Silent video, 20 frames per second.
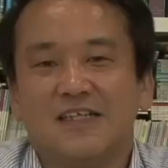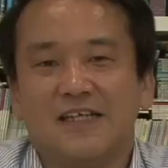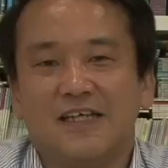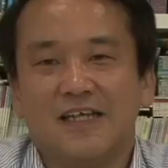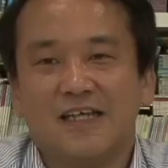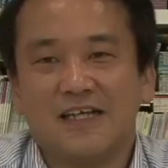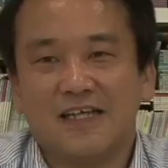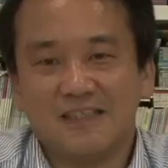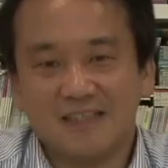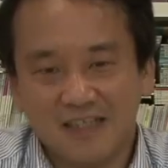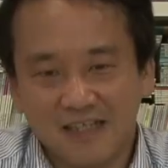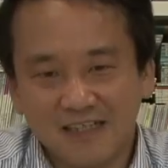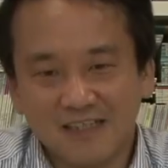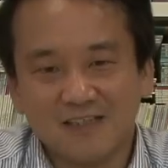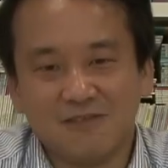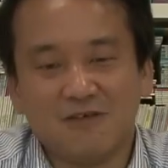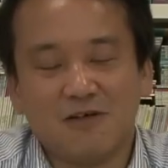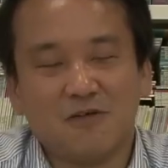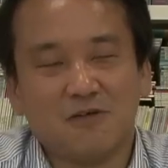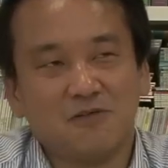映画の中
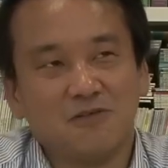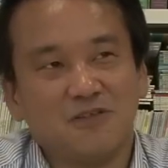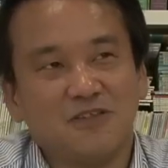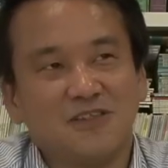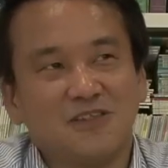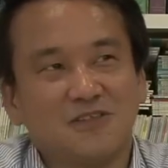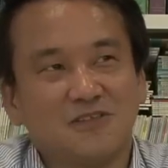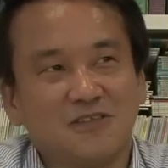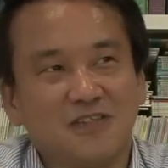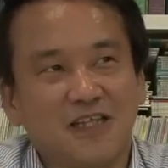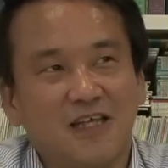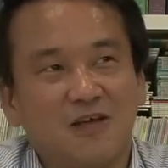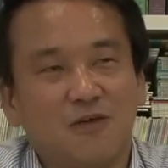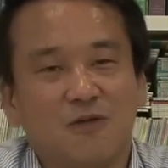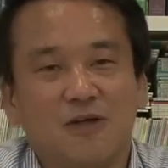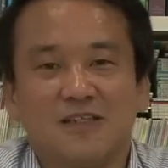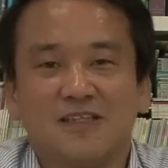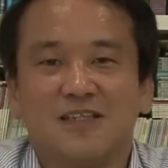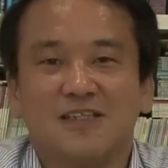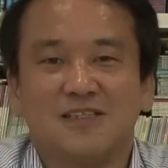ではほんの一瞬で
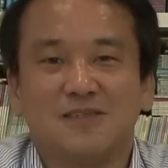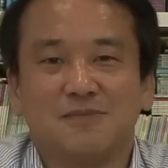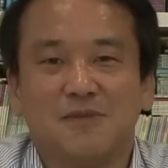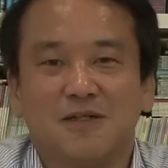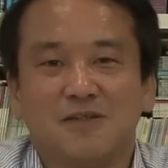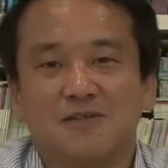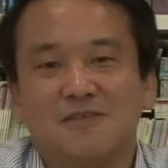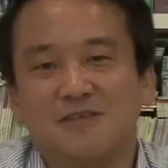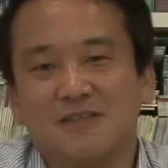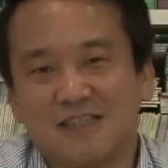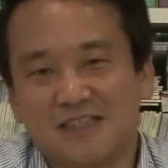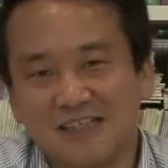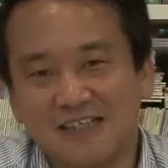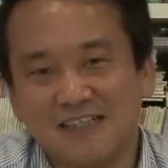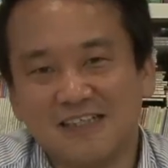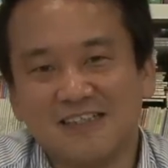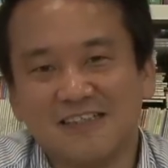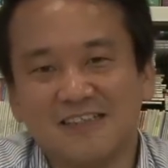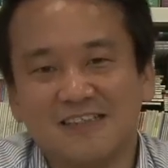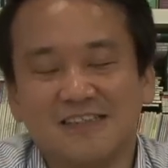終わってしまうような
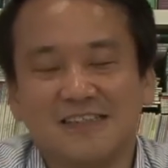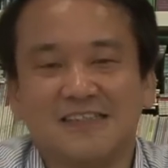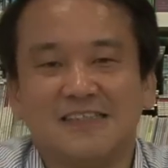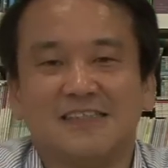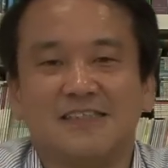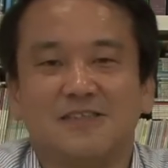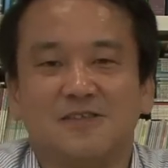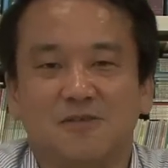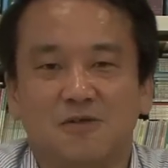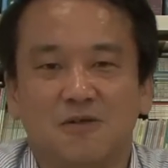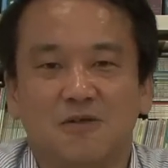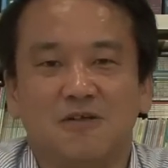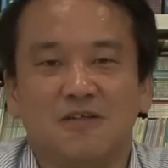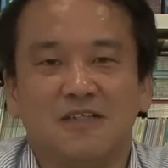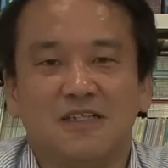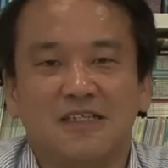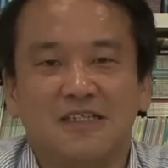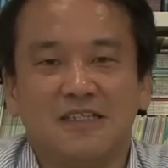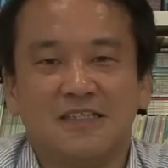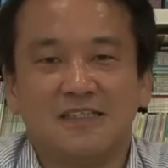シーンを
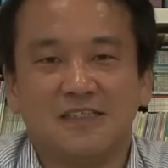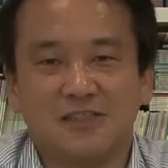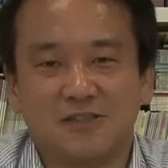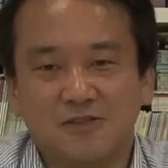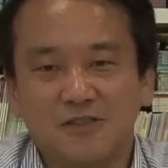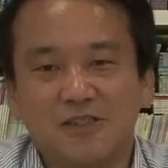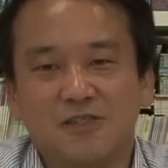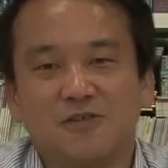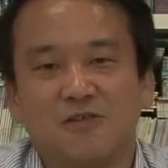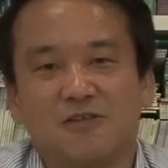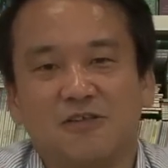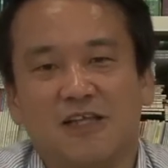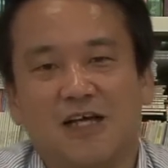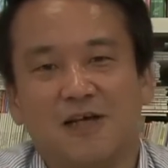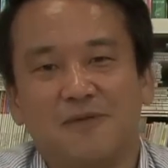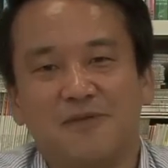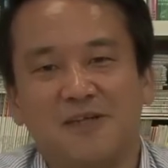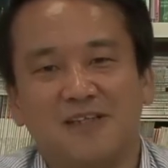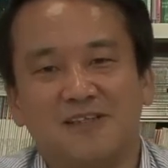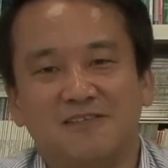じっくりと
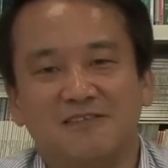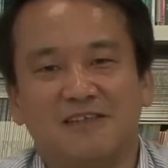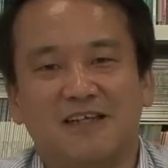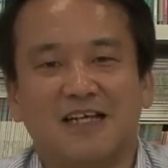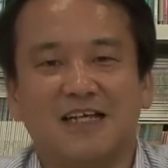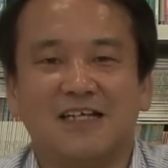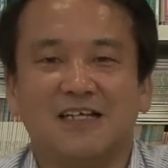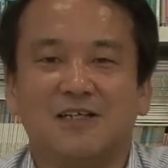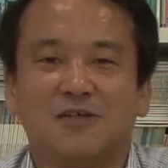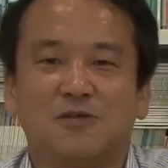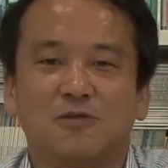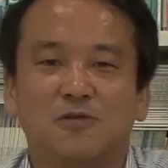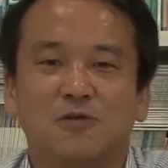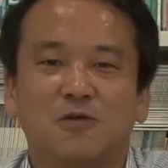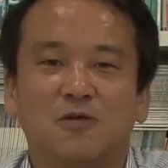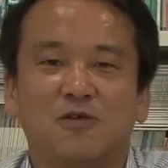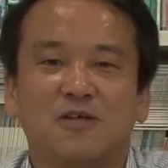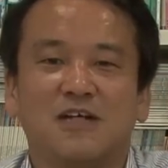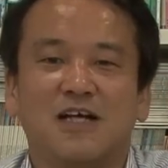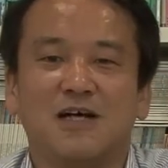眺めるにはこの
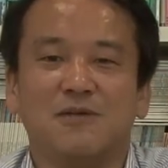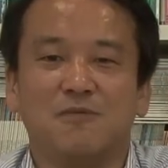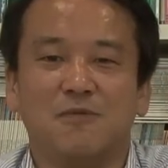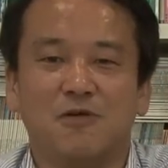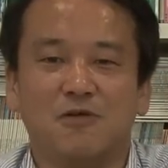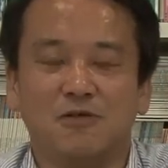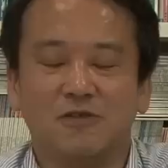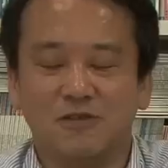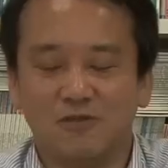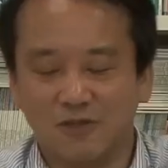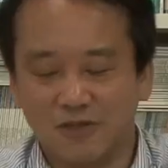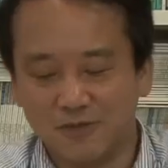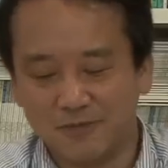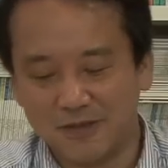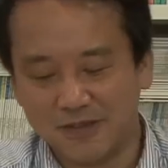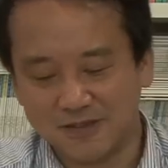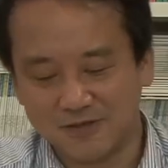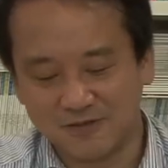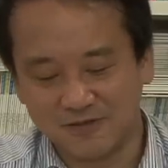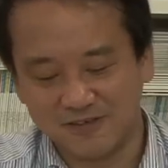本がもう本当に
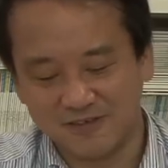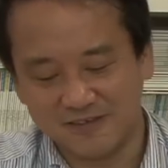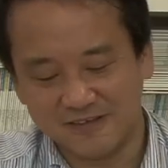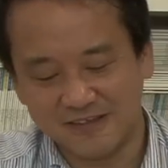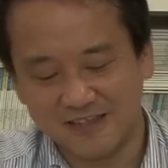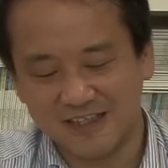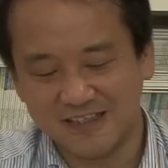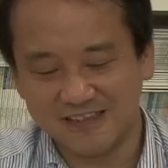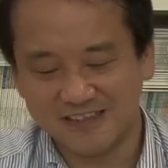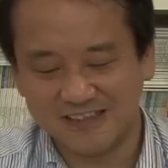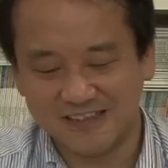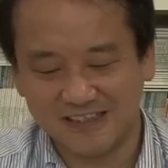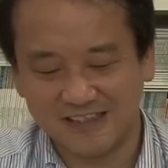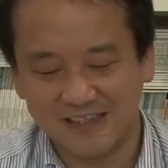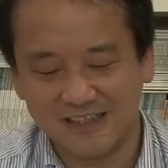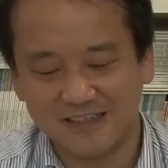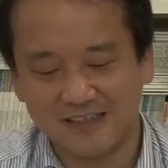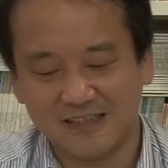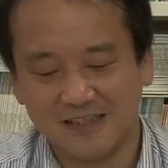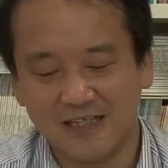ベストなんじゃ
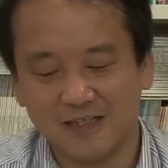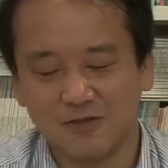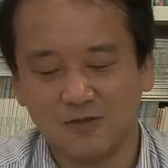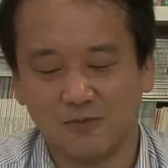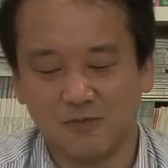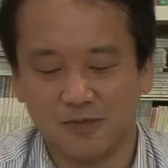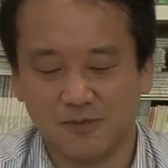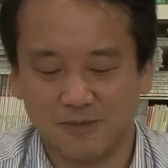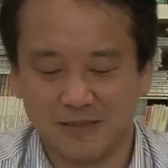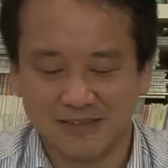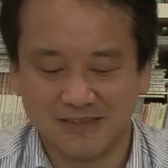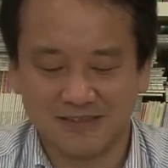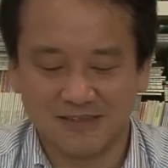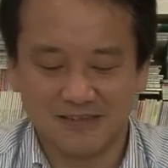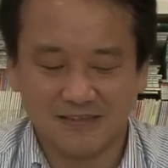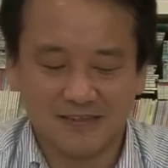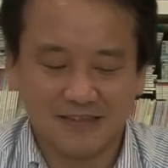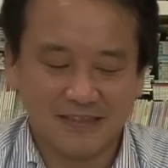ないかなと思います。